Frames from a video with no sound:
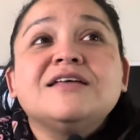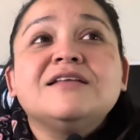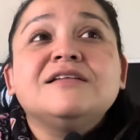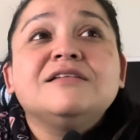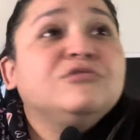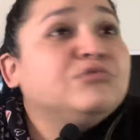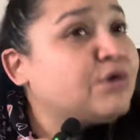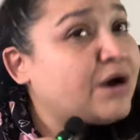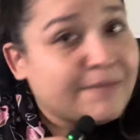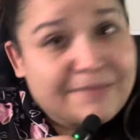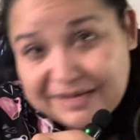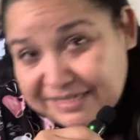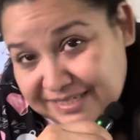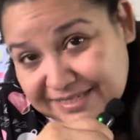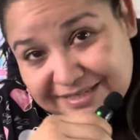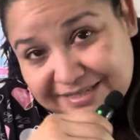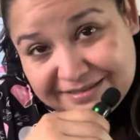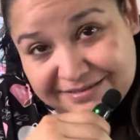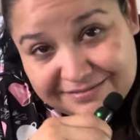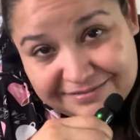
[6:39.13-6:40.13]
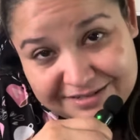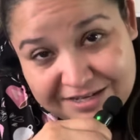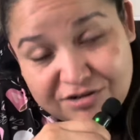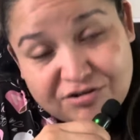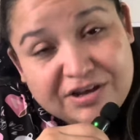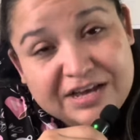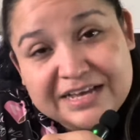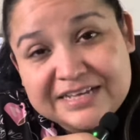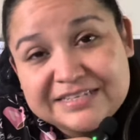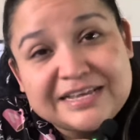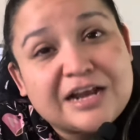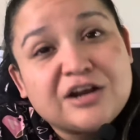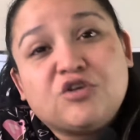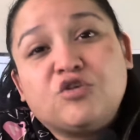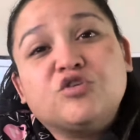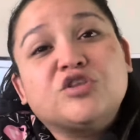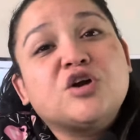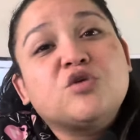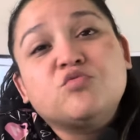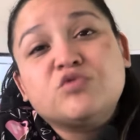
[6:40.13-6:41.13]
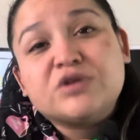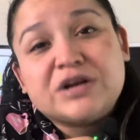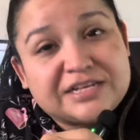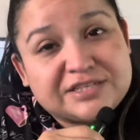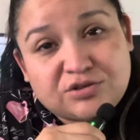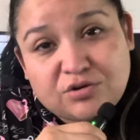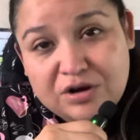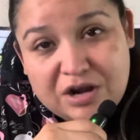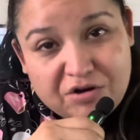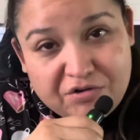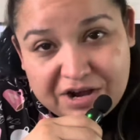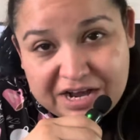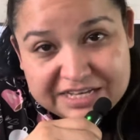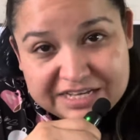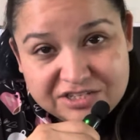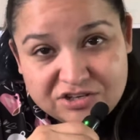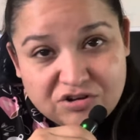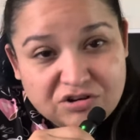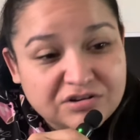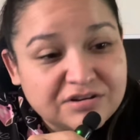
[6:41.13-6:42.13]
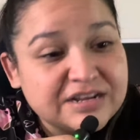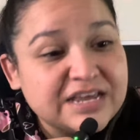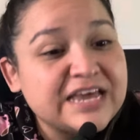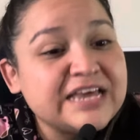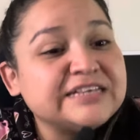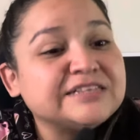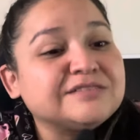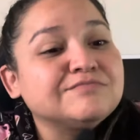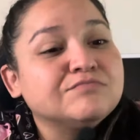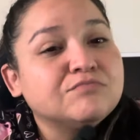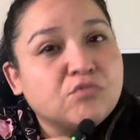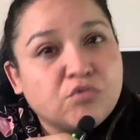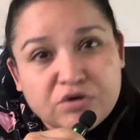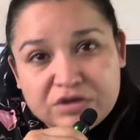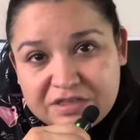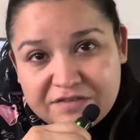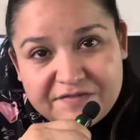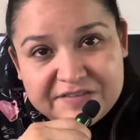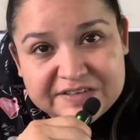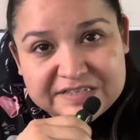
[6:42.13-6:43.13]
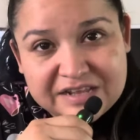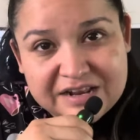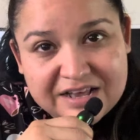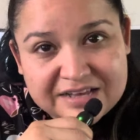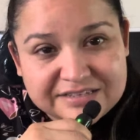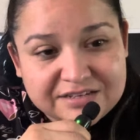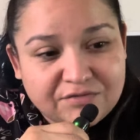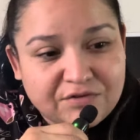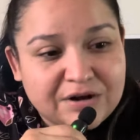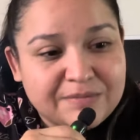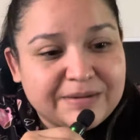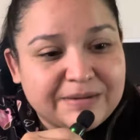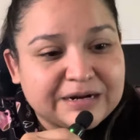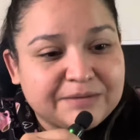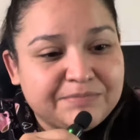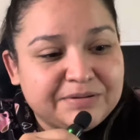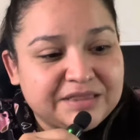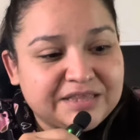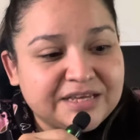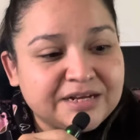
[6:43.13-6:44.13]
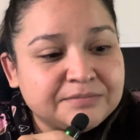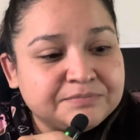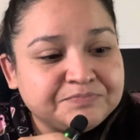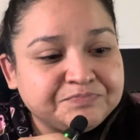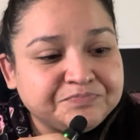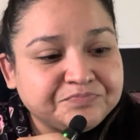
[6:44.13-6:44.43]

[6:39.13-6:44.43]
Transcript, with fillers: nunca más. Creo que es algo de una sola ocasión, es muy difícil que se vuelva a repetir.